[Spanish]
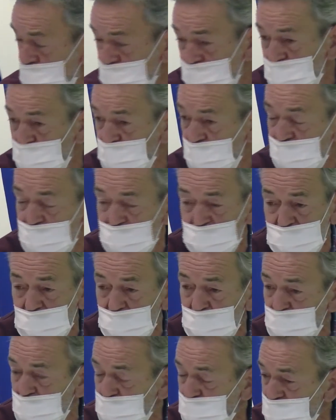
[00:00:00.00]
esto hay que
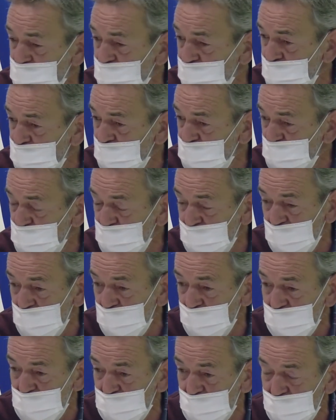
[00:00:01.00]
decirlo por parte de
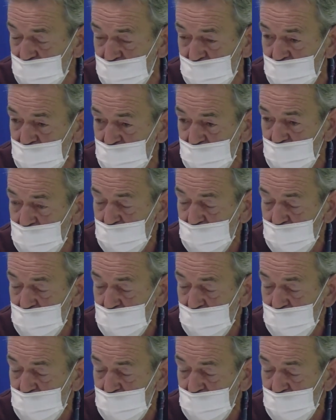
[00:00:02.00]
Diputación de Soria,